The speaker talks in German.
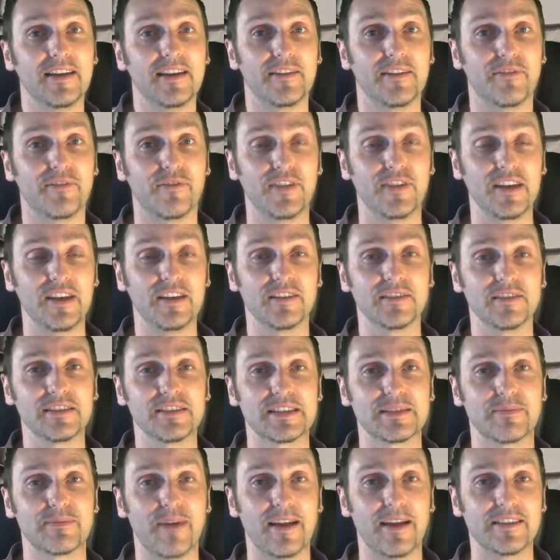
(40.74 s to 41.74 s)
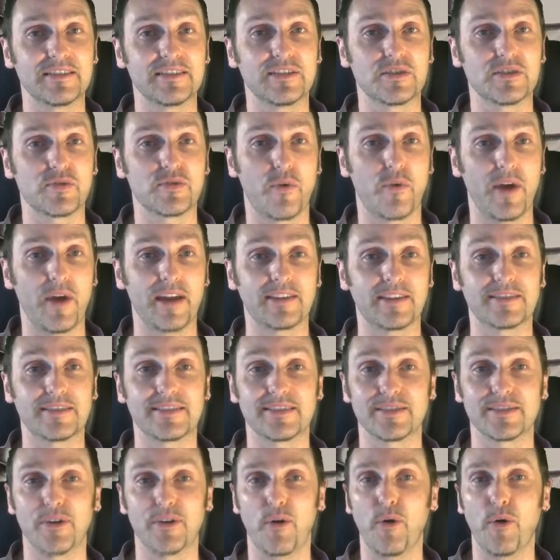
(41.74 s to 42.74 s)
24
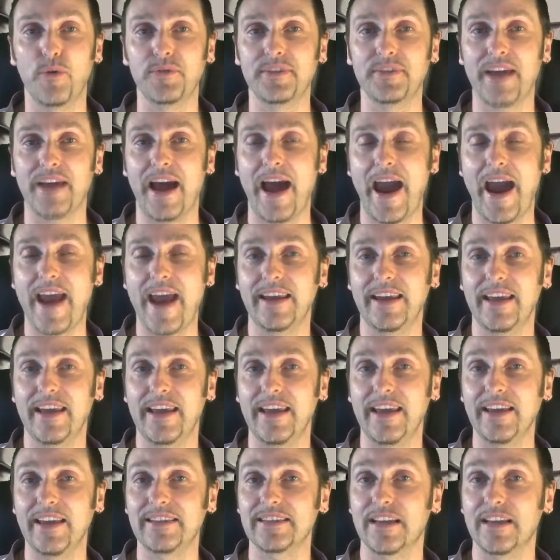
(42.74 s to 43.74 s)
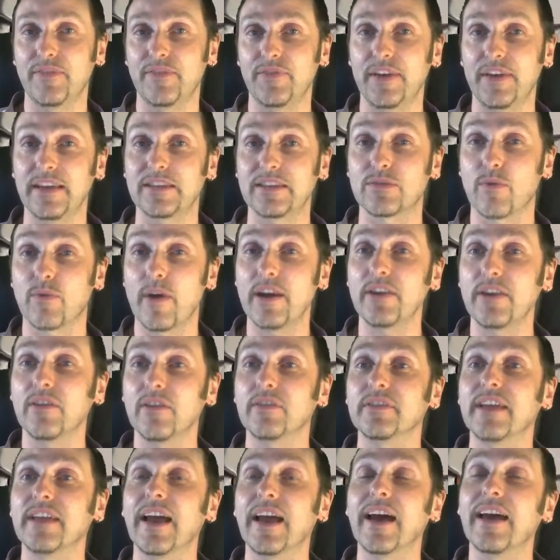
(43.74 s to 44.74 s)
Threads und eine XFX
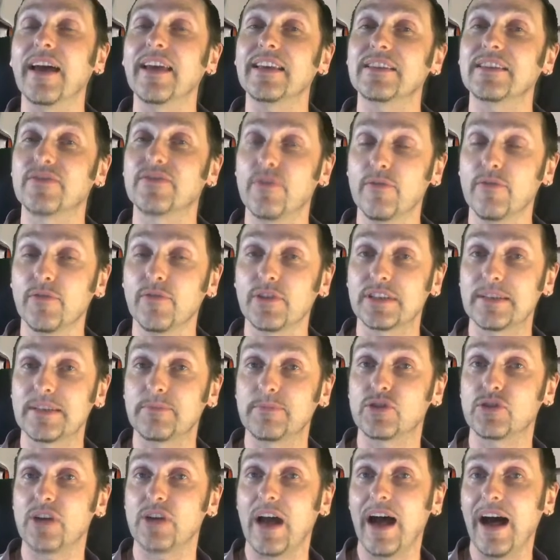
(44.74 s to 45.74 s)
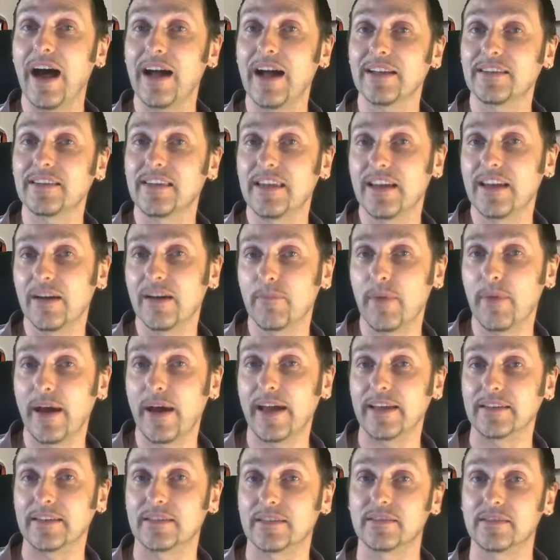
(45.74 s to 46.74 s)
Radeon RX 570 8
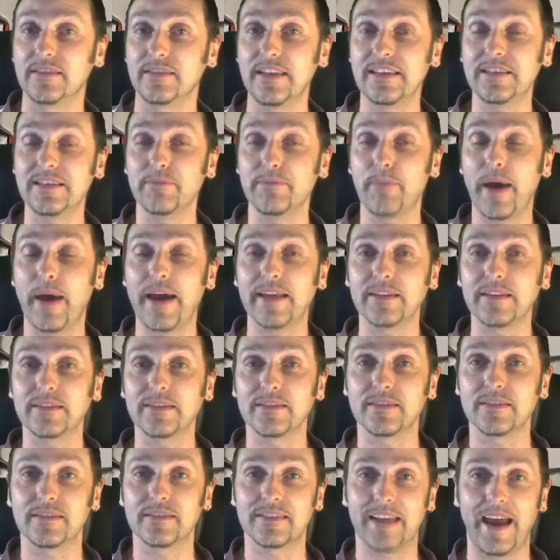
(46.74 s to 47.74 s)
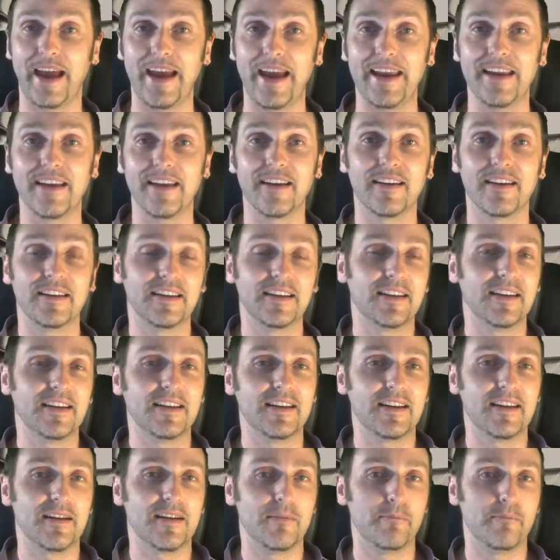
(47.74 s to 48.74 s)
GB. Diese beiden Teile
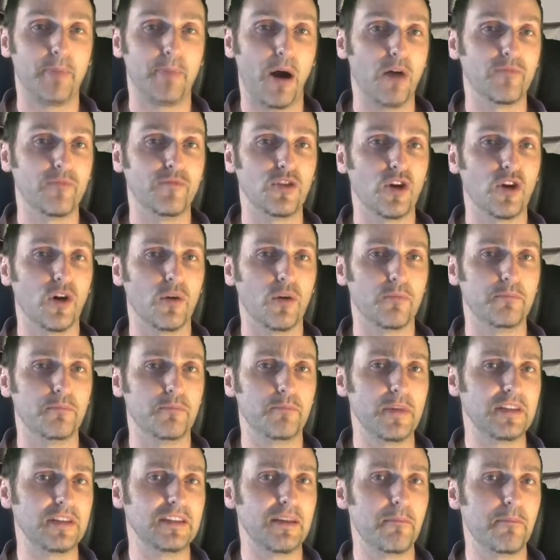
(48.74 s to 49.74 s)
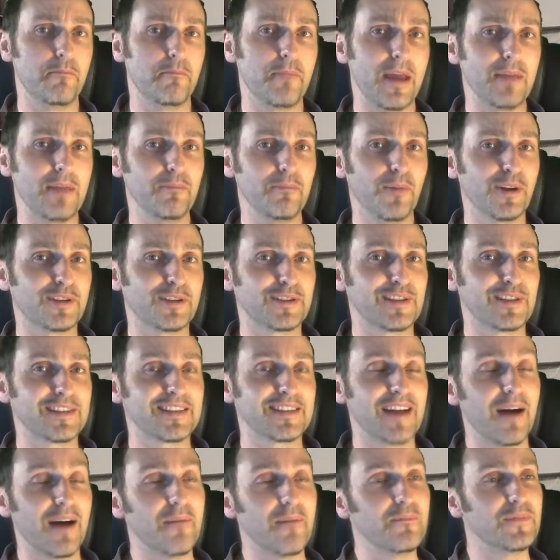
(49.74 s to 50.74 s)
bauen wir mit einem Mainboard
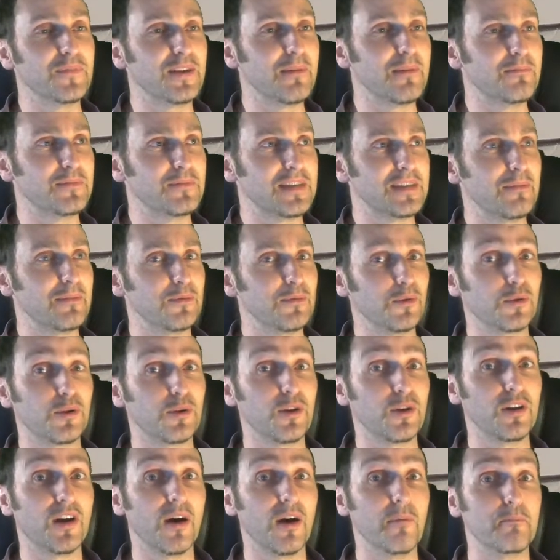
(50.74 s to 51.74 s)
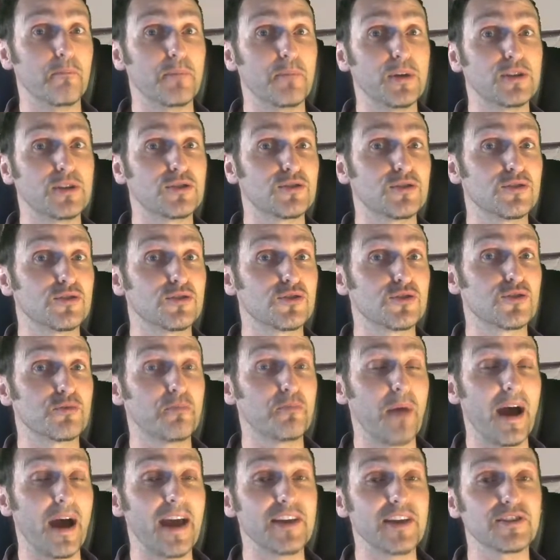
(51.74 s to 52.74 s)
zusammen, nimmt CPU-Kühler, ein bisschen
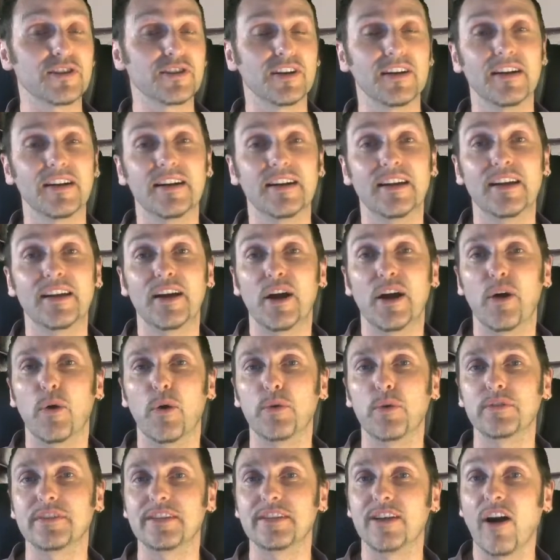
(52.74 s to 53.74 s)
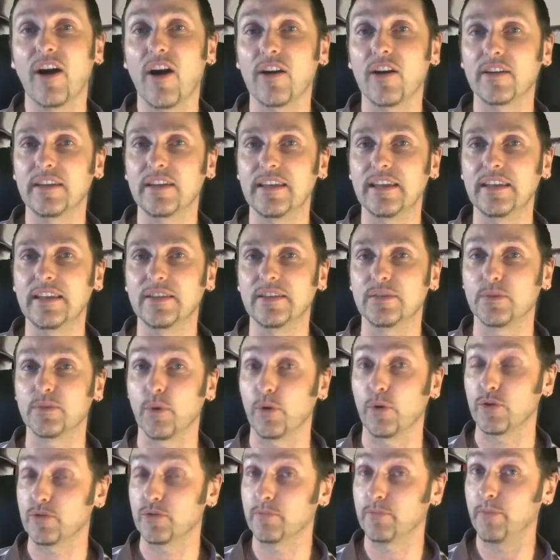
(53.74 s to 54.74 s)
Speicher und jagen ihn
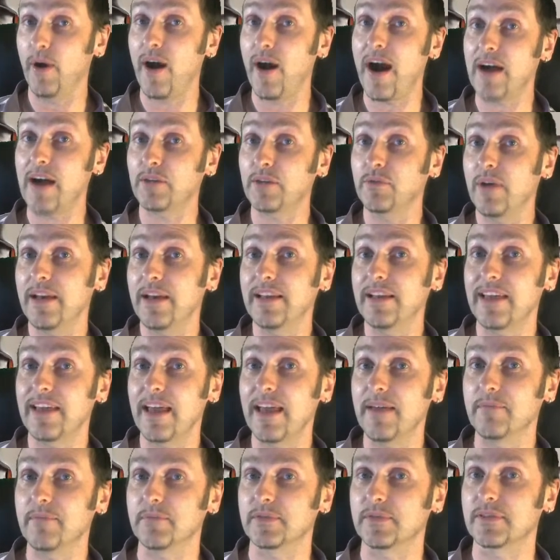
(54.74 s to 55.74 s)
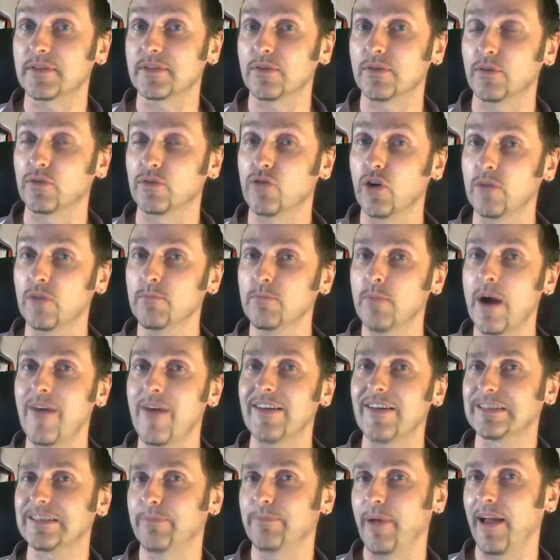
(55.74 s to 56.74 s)
durch ein paar aktuelle Games und gucken mal,
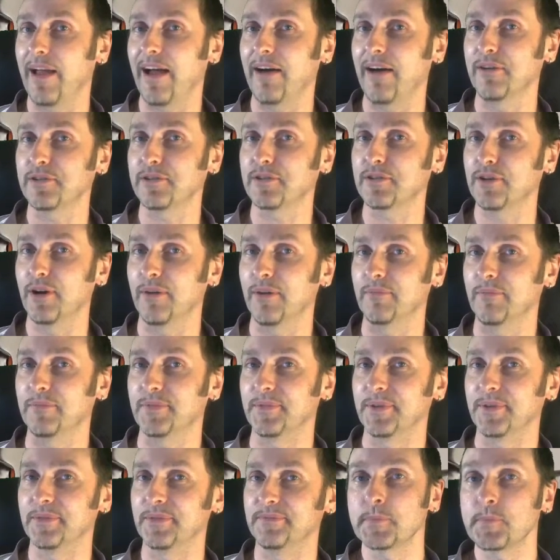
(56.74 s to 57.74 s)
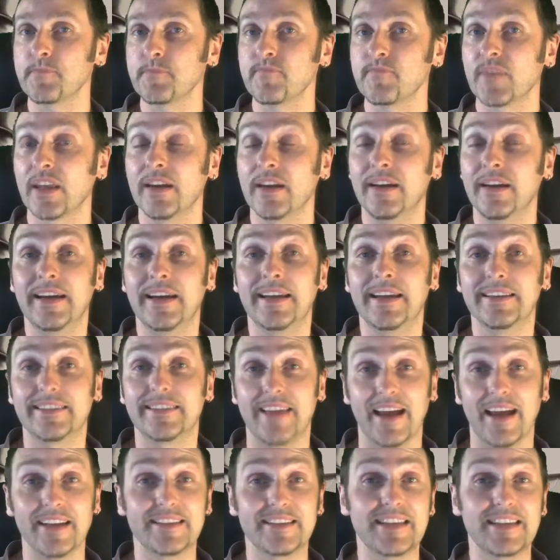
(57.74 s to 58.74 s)
was dabei rauskommt.
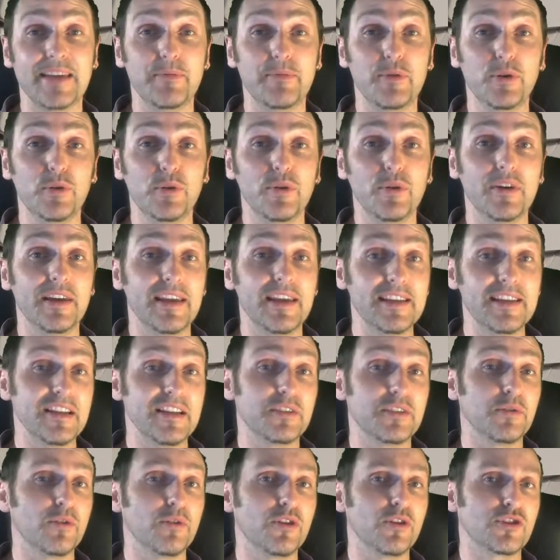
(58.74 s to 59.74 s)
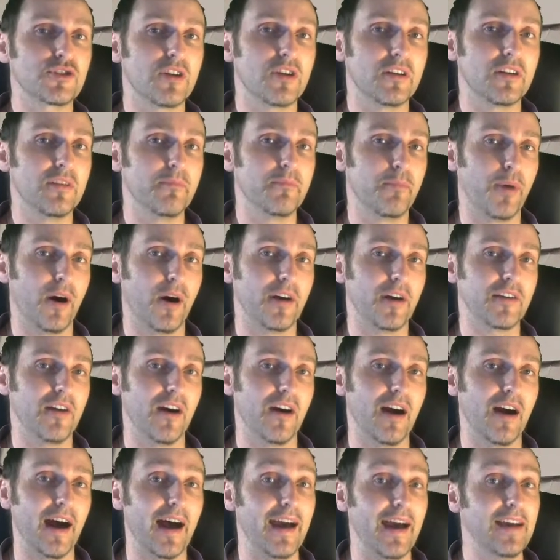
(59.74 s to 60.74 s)
Der CPU ist natürlich schon ein paar
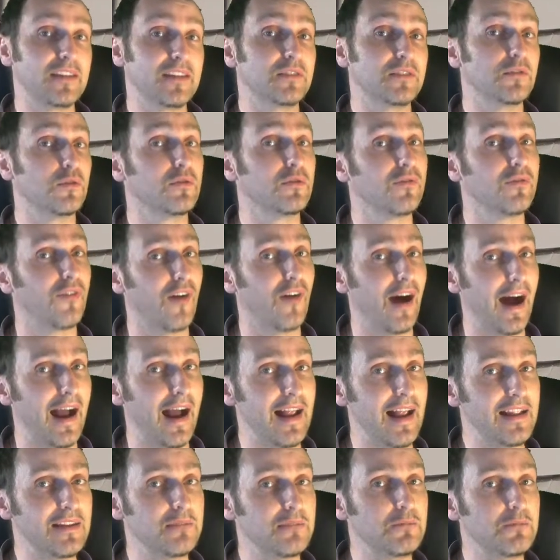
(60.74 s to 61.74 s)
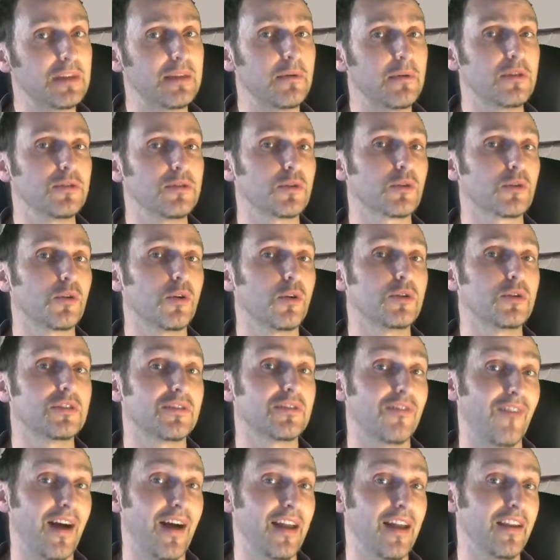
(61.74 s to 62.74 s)
Jahre alt und vor allem mit dem
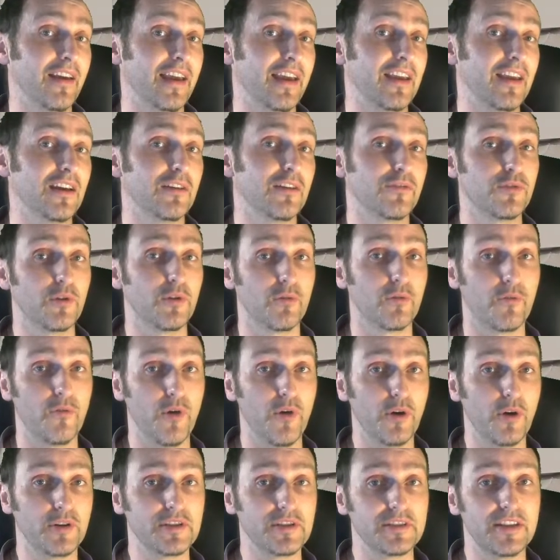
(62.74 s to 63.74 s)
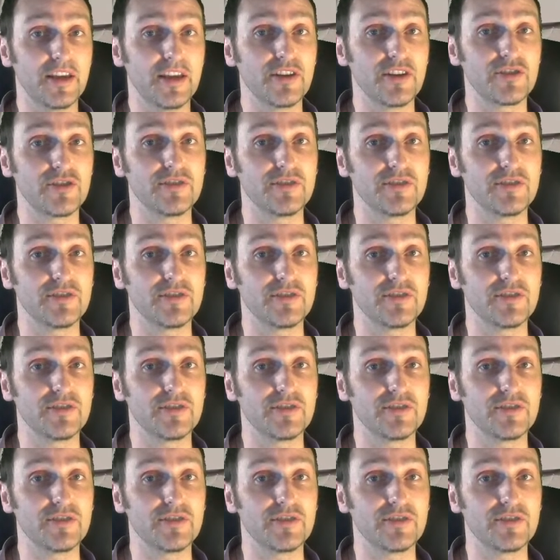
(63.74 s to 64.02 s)
Hintergrund, weil er eher für Workstation